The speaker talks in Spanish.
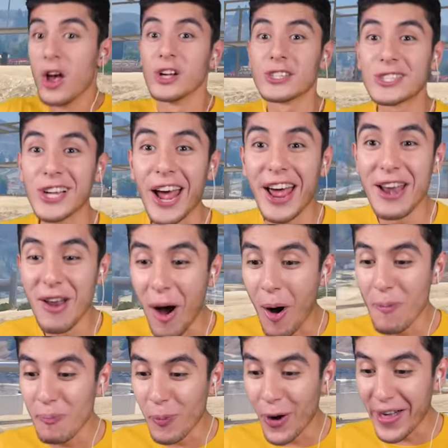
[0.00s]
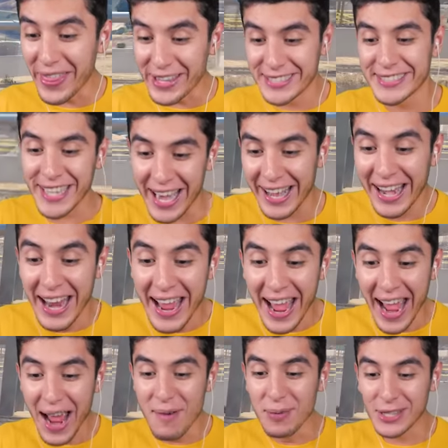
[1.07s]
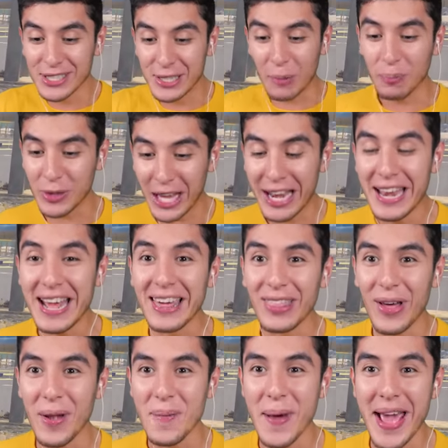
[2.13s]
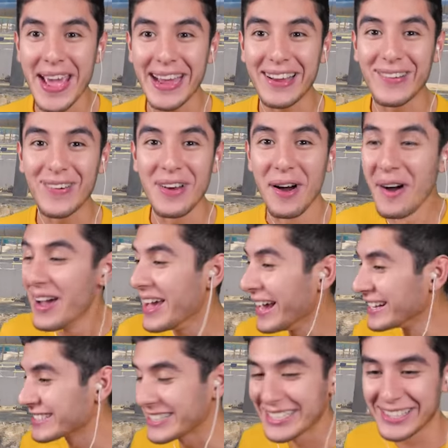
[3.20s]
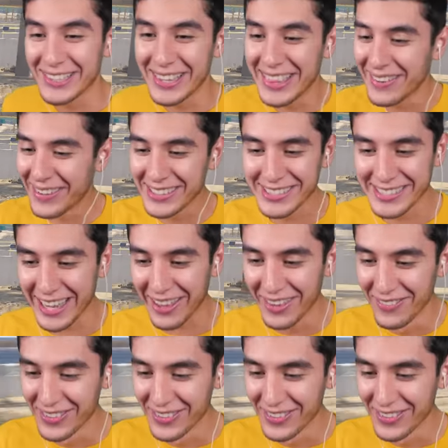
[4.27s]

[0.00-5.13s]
sí, no puede ser Hemos obtenido el vehículo Es que estoy demasiado